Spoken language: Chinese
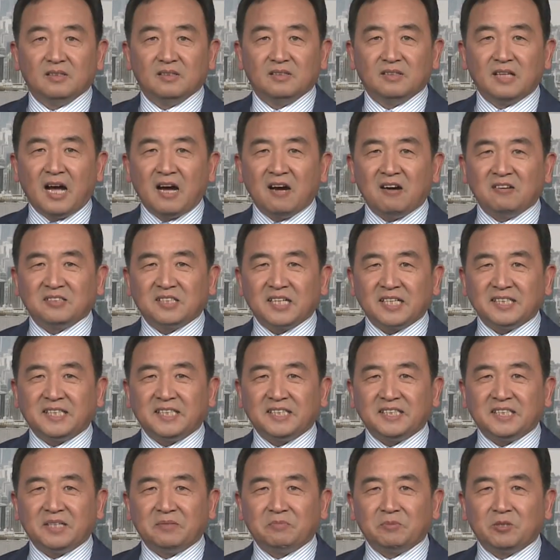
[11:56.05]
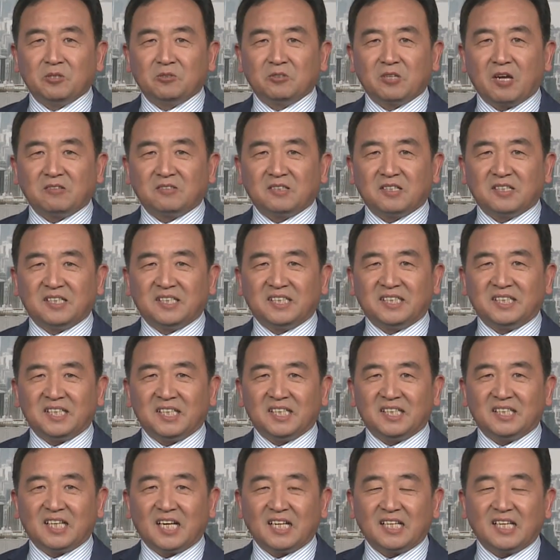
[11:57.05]
那好，这期节目就到这里，谢
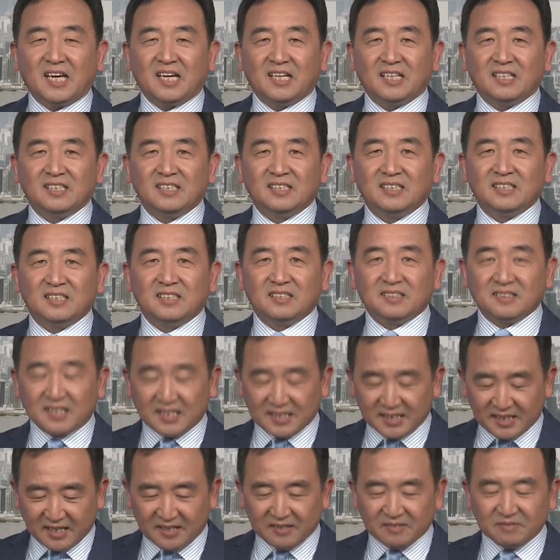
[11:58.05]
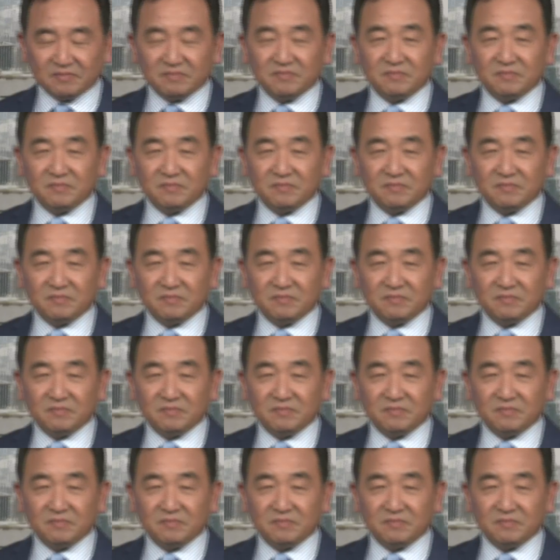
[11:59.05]
谢大家，再见。